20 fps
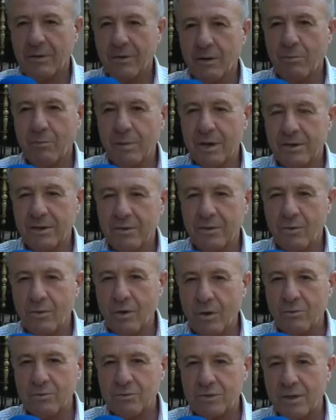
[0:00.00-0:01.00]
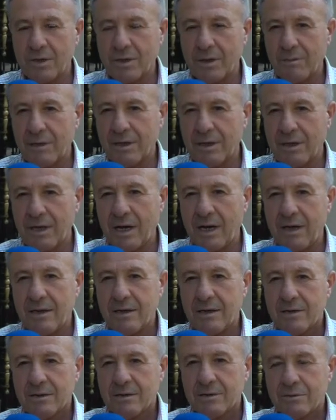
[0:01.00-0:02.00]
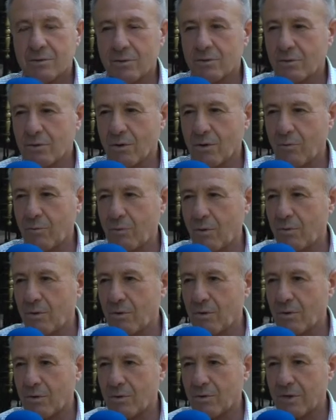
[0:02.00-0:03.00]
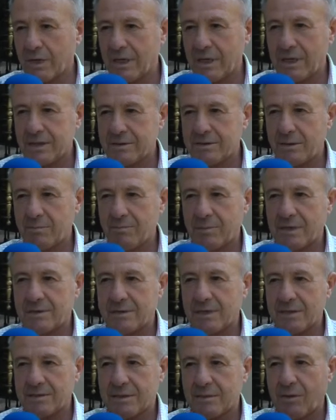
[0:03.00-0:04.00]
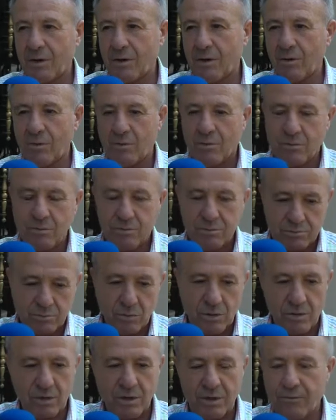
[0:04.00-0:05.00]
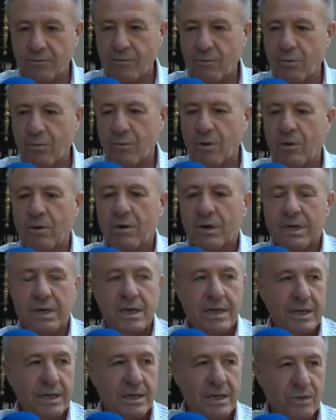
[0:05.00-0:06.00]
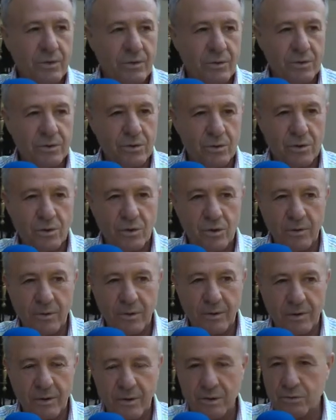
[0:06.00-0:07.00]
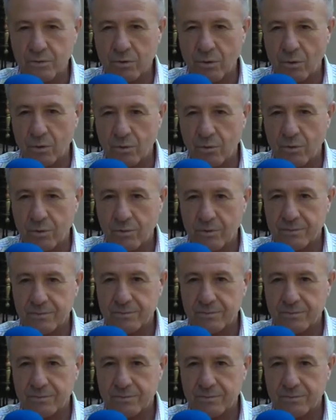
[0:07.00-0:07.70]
a ser un partido de mucha rivalidad, son dos pueblos que siempre se han llevado bueno en el fútbol y entonces yo creo que va a ser 2-1